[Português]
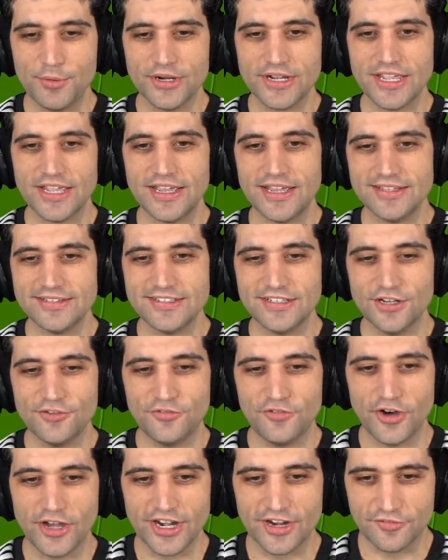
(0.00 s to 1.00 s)
porque assim,
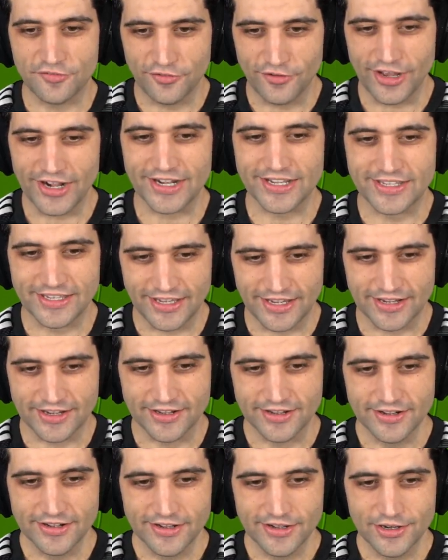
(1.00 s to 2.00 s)
fora, fora
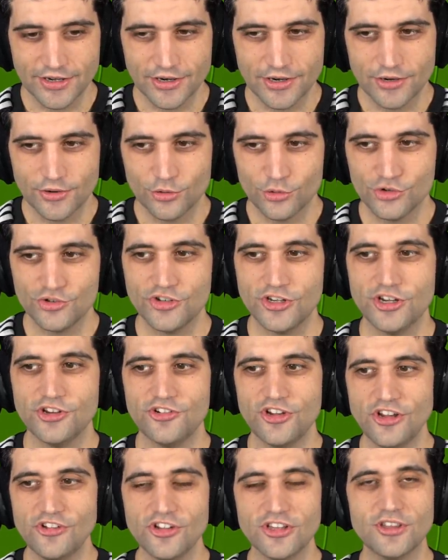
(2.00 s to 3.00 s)
que os
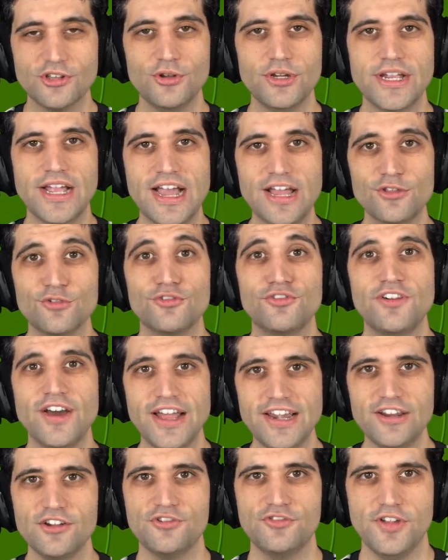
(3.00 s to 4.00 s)
dirigentes já estão ligados
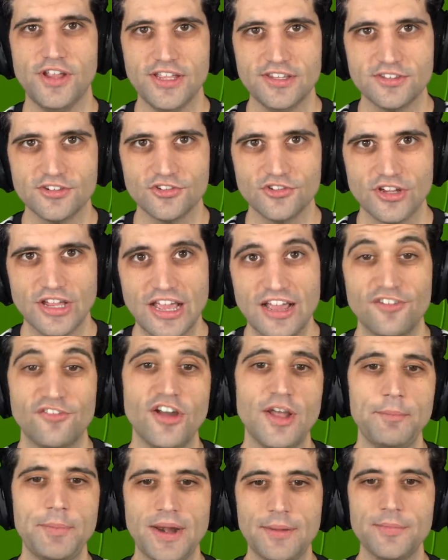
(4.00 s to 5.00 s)
várias vezes,
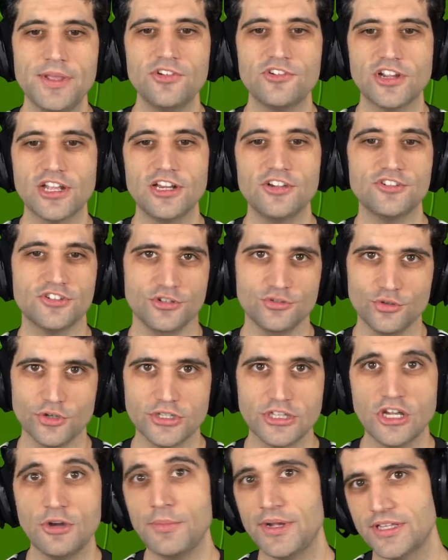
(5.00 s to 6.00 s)
vai pra mídia que eles estão no
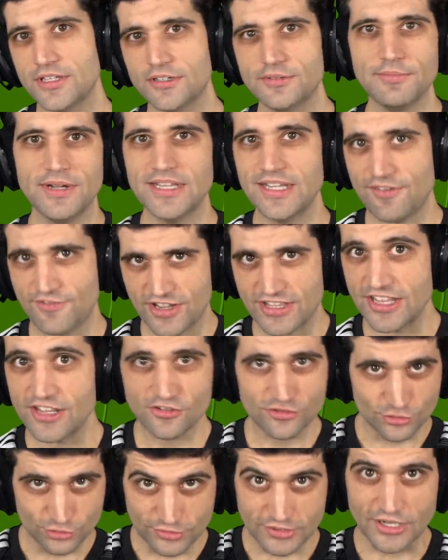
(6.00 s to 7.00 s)
hotel, mas, mas na
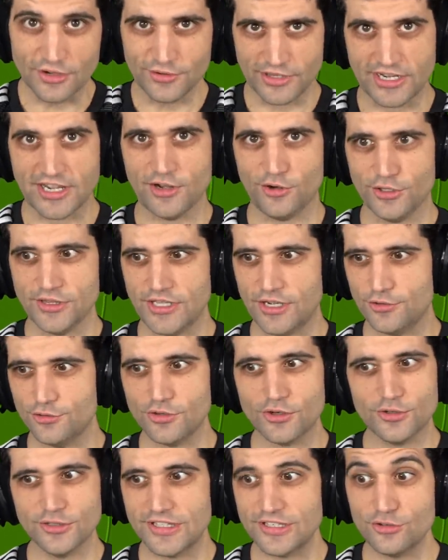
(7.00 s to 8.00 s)
verdade não estão naquele hotel.
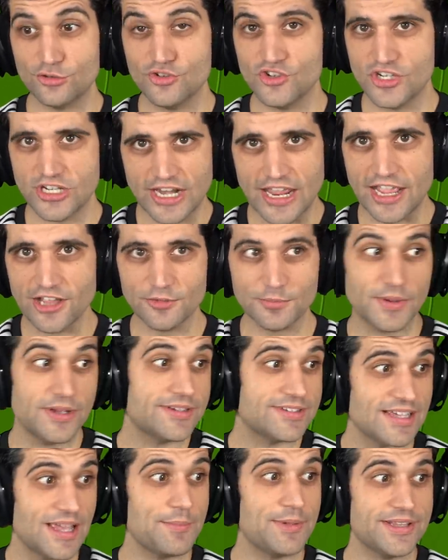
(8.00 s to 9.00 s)
Só acontece direto, porque
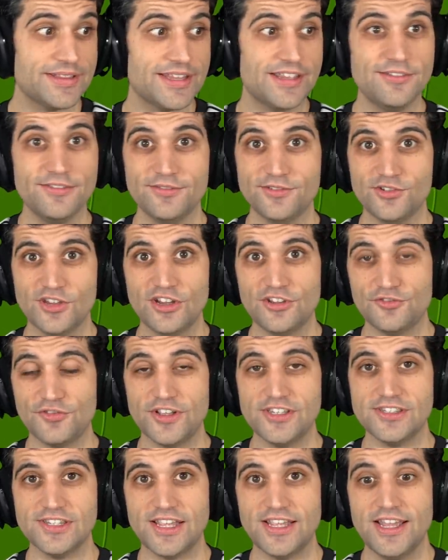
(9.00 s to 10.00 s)
eles sabem que tem gente que
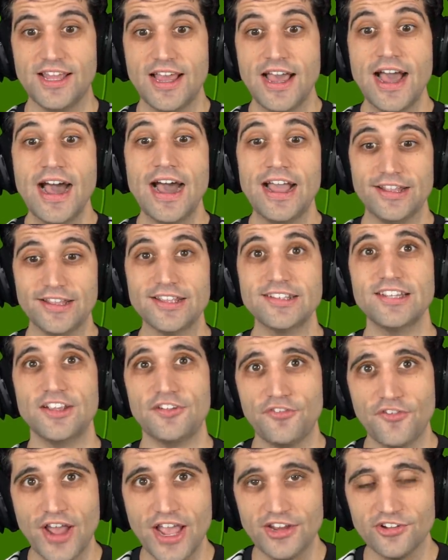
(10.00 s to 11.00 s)
faz isso aí. Aí o que, que
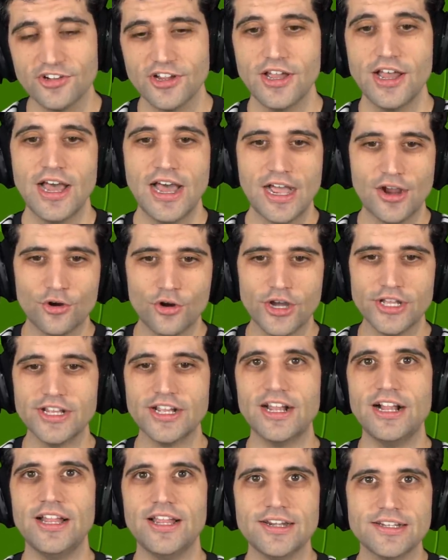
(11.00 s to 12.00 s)
você faz? Acorda
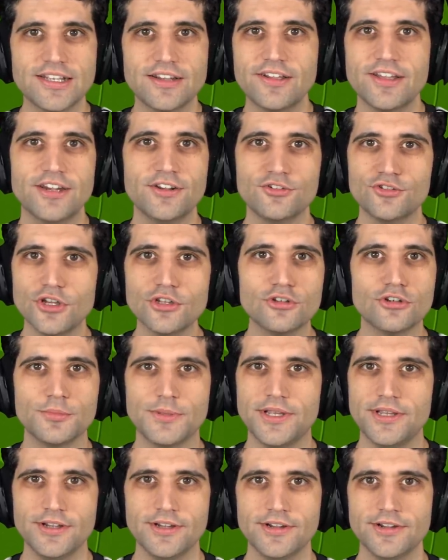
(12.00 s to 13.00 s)
a galera que tava querendo só
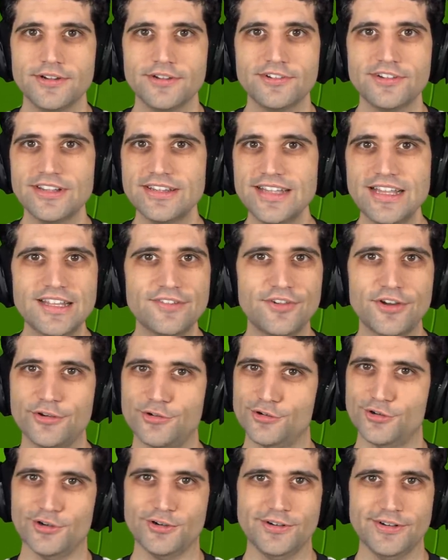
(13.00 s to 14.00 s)
dormir. tinha nada a ver
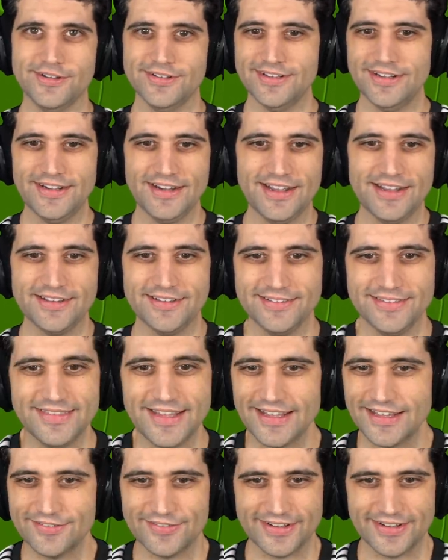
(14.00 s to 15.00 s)
com o jogo, tá ligado?
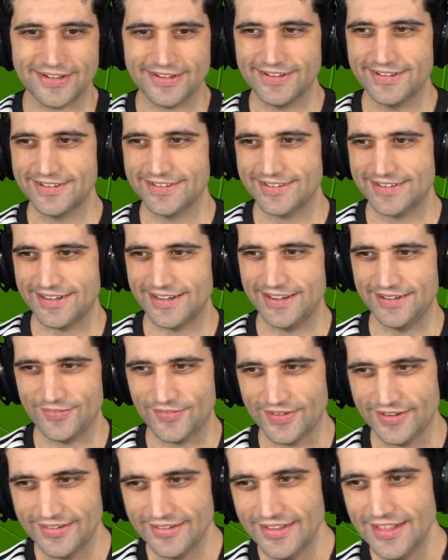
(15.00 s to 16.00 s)
Nada a ver.
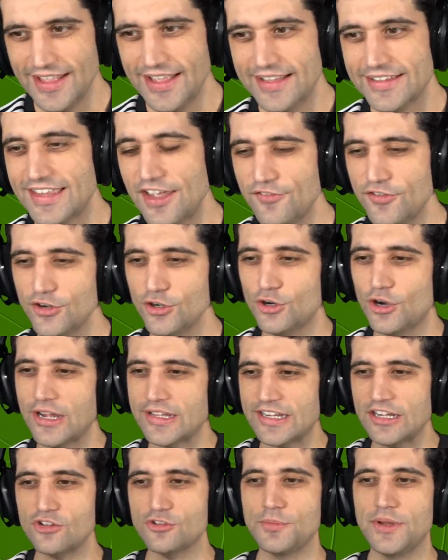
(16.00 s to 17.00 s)
Sabe? Teve no
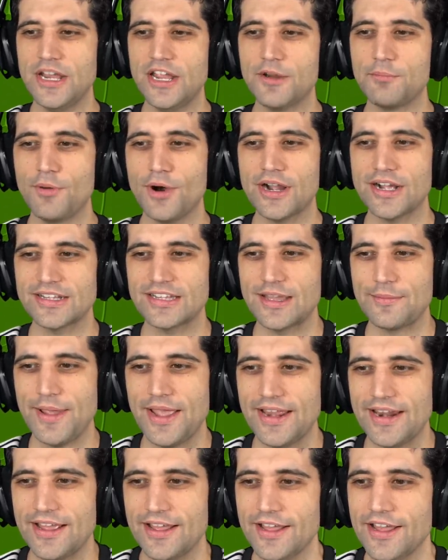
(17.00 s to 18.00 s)
Atlético Mineiro e Boca
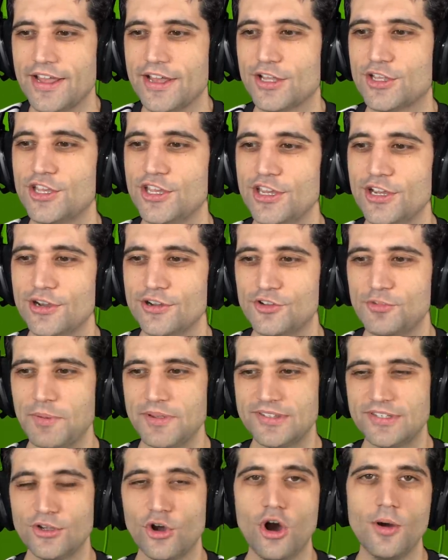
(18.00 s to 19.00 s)
também, né? Que, tipo
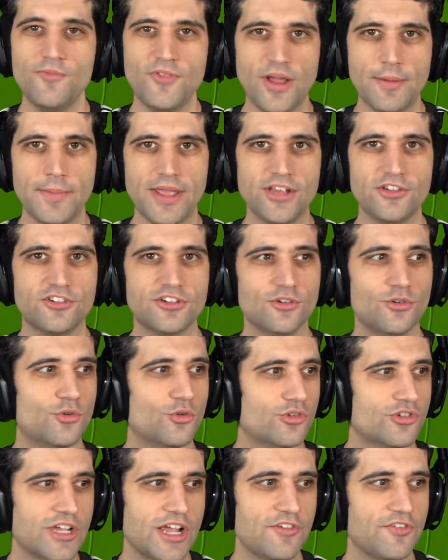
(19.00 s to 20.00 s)
assim, obviamente,
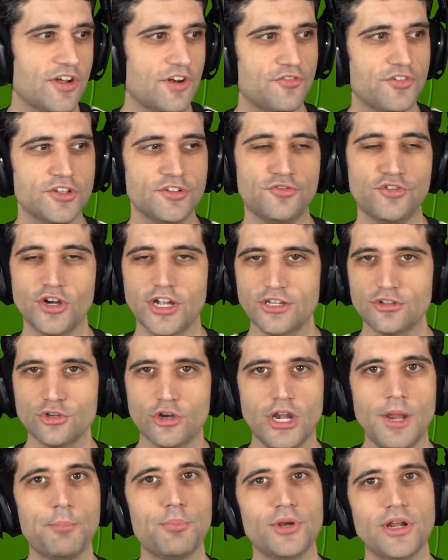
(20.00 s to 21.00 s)
os caras ficaram fazendo
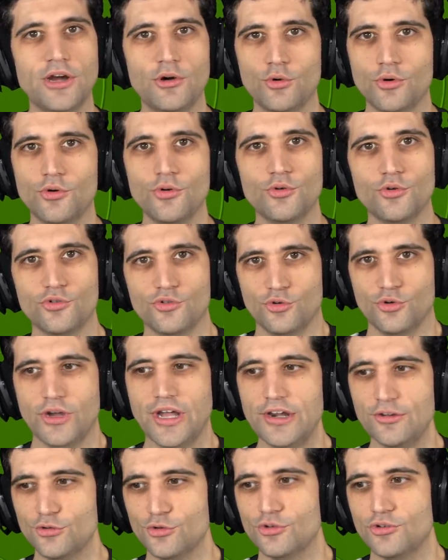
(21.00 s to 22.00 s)
foguetória, o, o, o
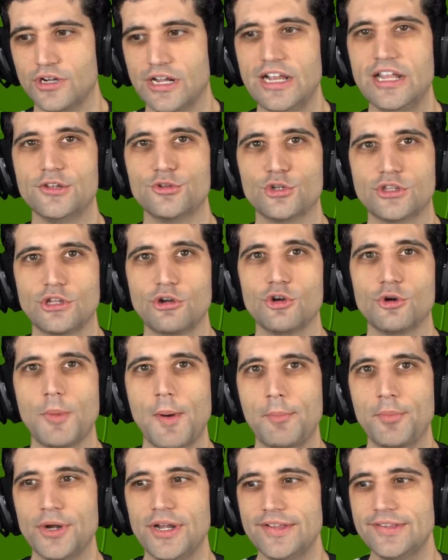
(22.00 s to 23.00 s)
cara do, a galera do hotel ligou
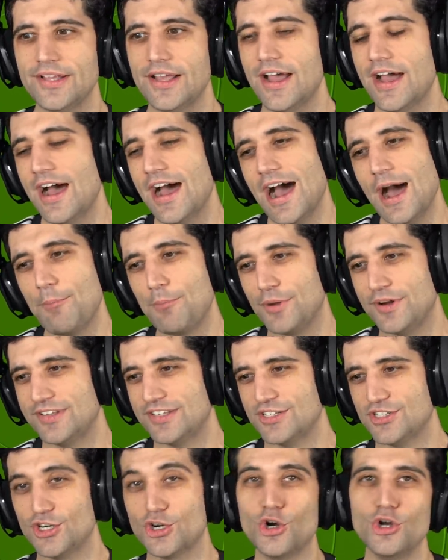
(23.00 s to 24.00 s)
pra polícia, a
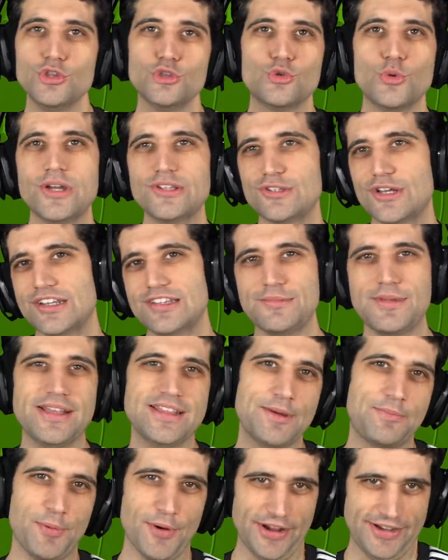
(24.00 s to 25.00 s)
polícia chegou duas horas e
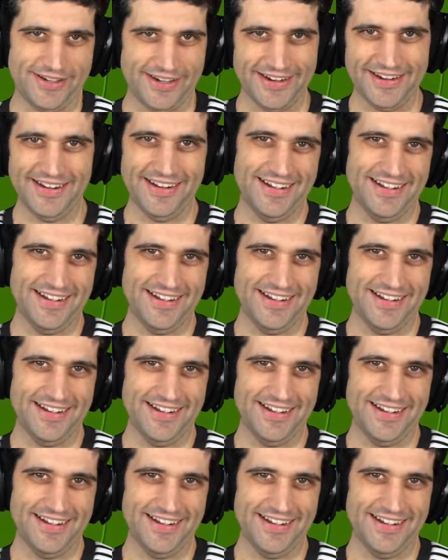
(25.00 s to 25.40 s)
meia depois.